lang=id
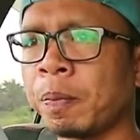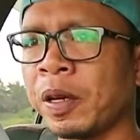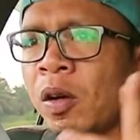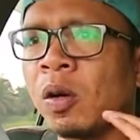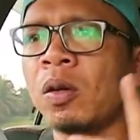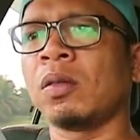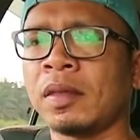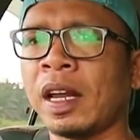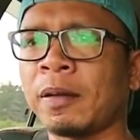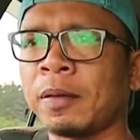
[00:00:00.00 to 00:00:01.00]
Priok
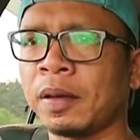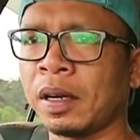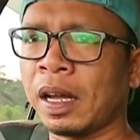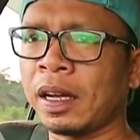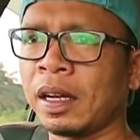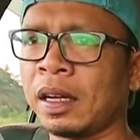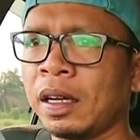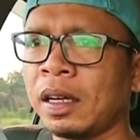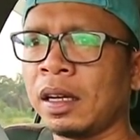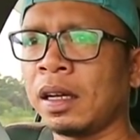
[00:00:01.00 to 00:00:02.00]
naik
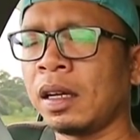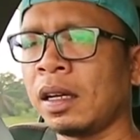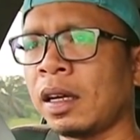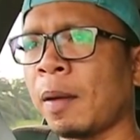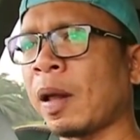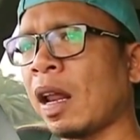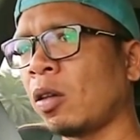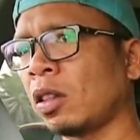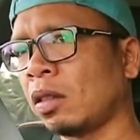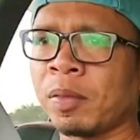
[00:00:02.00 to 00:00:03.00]
naik kapal
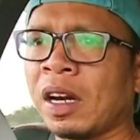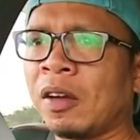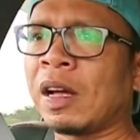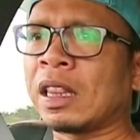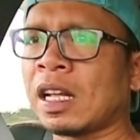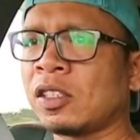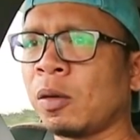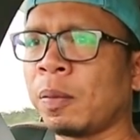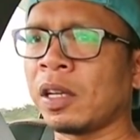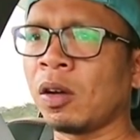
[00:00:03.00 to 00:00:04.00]
laut lewat
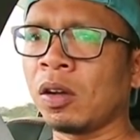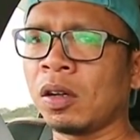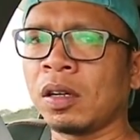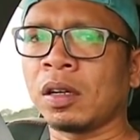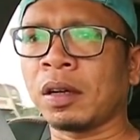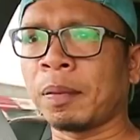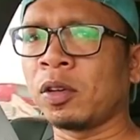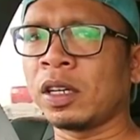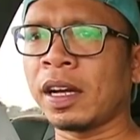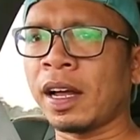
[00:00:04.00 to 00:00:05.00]
Tanjung Priok
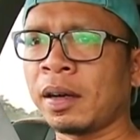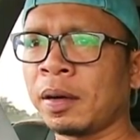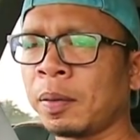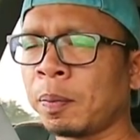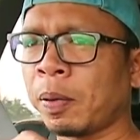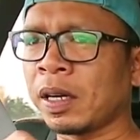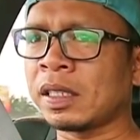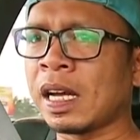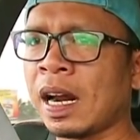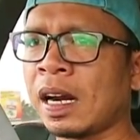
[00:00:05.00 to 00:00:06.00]
kemudian
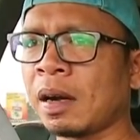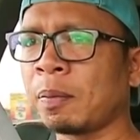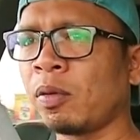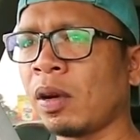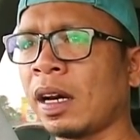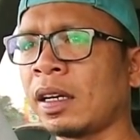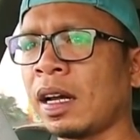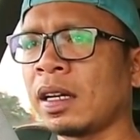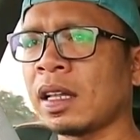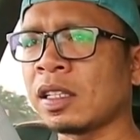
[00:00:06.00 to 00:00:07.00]
perjalanan pulang
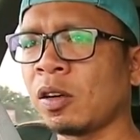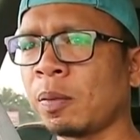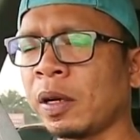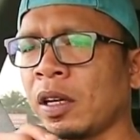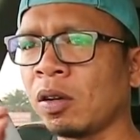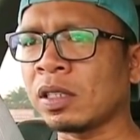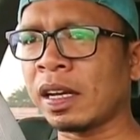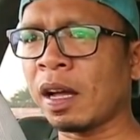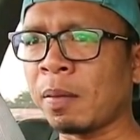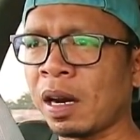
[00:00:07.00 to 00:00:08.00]
dari Tanjung Priok
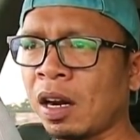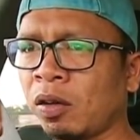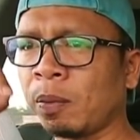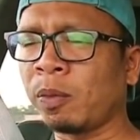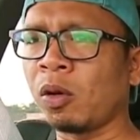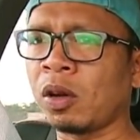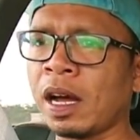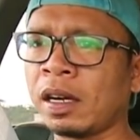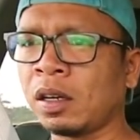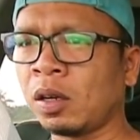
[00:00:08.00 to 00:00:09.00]
saya melalui Pulau
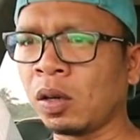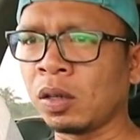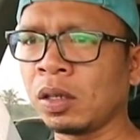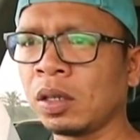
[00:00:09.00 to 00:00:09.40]
Gadung